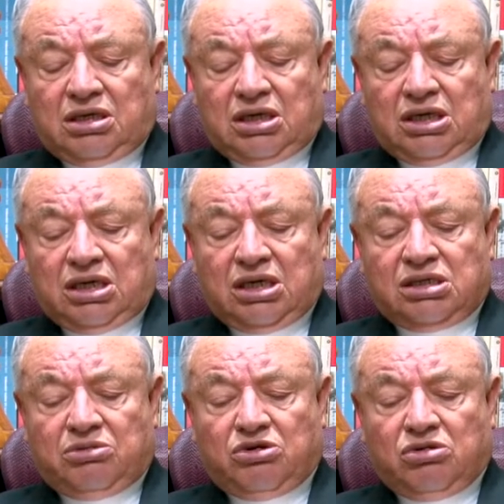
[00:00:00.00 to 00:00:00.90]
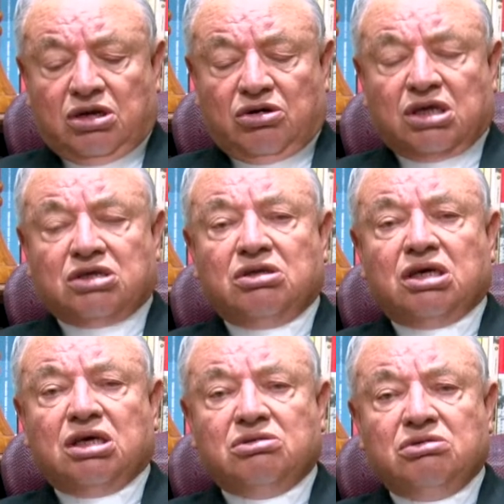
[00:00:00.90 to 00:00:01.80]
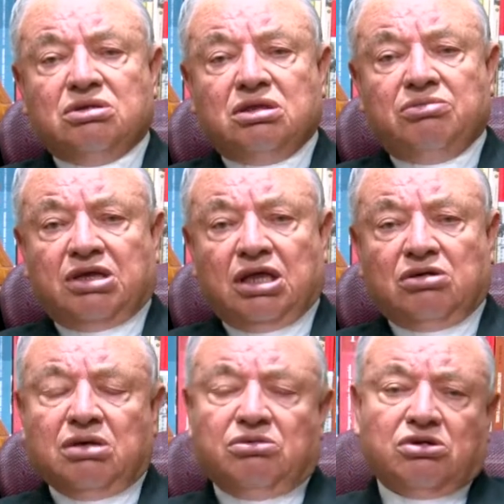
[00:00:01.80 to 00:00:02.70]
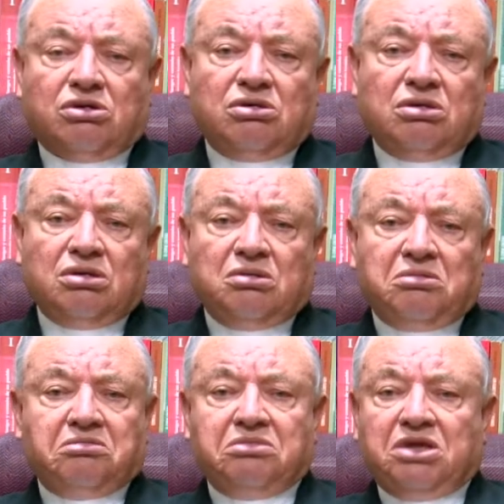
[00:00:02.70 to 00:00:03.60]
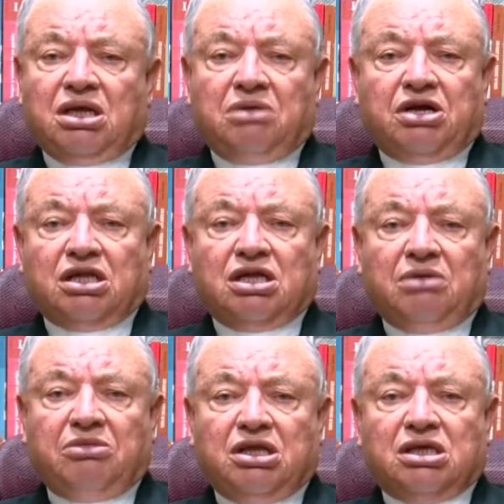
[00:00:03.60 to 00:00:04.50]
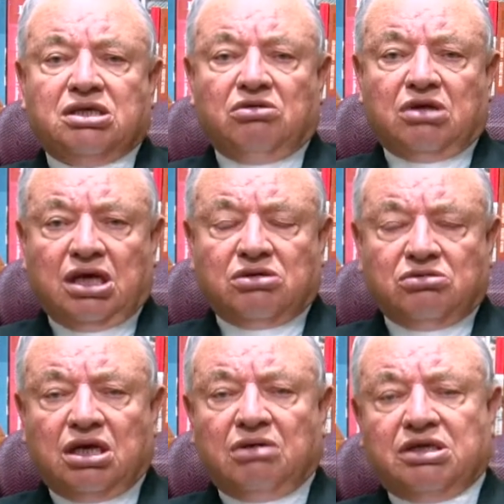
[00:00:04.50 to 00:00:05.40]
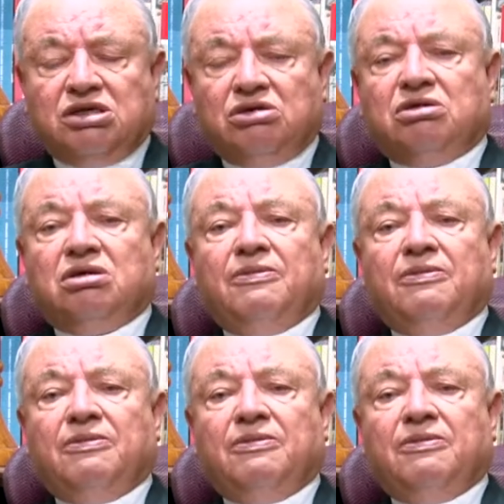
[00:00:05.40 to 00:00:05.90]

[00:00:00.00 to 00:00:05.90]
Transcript: que el que es devoto del corazón de Jesús, verdadero devoto, tiene prácticamente asegurada su salvación.